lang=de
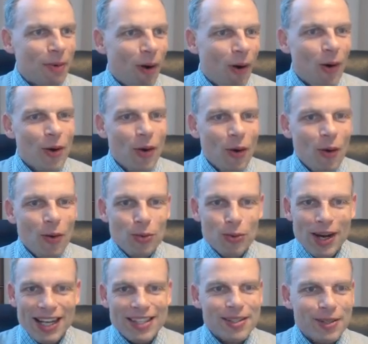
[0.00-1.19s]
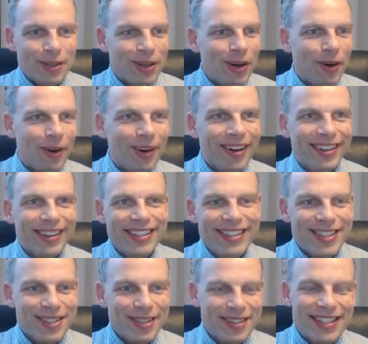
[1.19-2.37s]
Euro-US-Dollar ordentlich
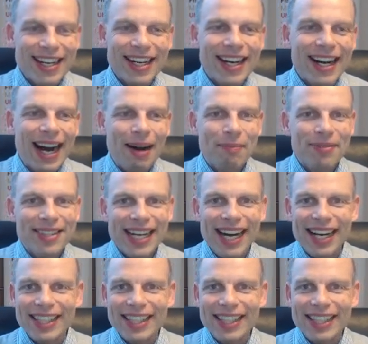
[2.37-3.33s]
zur Sache am Tag